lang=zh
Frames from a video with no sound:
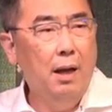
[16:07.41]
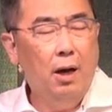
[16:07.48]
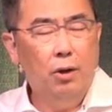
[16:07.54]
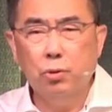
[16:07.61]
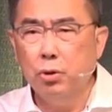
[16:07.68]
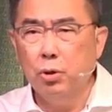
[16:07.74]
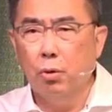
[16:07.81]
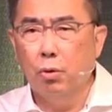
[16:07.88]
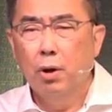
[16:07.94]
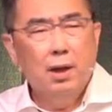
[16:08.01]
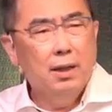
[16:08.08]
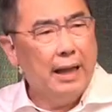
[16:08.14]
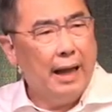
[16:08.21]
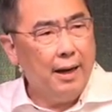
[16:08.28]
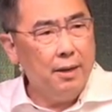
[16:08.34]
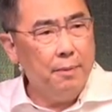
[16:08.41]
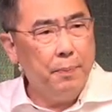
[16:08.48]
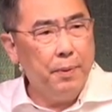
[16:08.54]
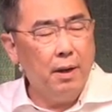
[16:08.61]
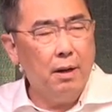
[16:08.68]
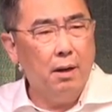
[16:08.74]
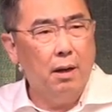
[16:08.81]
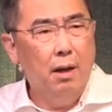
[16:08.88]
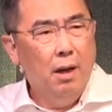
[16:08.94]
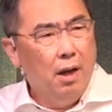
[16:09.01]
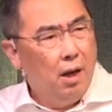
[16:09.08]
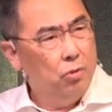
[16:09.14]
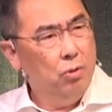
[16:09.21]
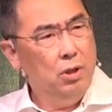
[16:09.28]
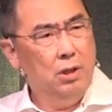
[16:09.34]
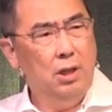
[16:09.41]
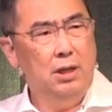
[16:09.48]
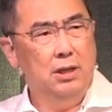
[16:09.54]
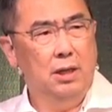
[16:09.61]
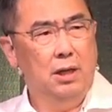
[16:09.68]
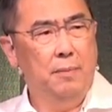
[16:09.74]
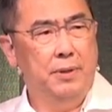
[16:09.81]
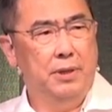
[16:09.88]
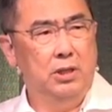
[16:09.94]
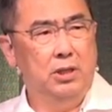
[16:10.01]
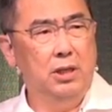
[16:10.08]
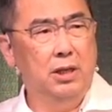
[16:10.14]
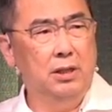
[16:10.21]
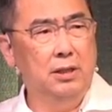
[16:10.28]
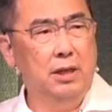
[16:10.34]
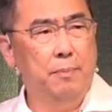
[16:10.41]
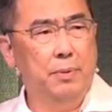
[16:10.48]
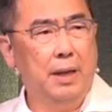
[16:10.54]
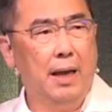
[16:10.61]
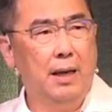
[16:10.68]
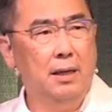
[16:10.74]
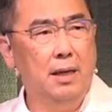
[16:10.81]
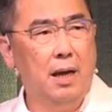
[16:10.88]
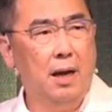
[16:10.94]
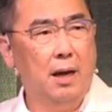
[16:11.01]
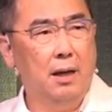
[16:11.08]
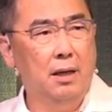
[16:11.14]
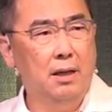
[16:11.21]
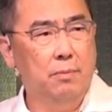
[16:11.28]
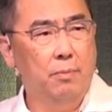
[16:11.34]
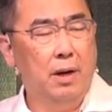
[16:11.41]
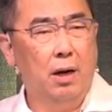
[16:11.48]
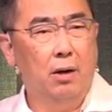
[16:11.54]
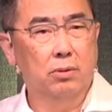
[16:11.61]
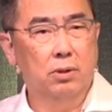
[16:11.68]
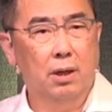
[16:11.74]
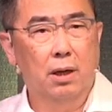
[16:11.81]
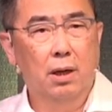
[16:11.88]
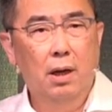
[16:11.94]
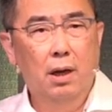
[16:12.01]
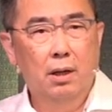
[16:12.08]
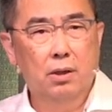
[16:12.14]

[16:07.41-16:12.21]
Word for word: 他说有，哪里变了？他说你的以前的脾气跟现在不太一样了，你怎么搞的？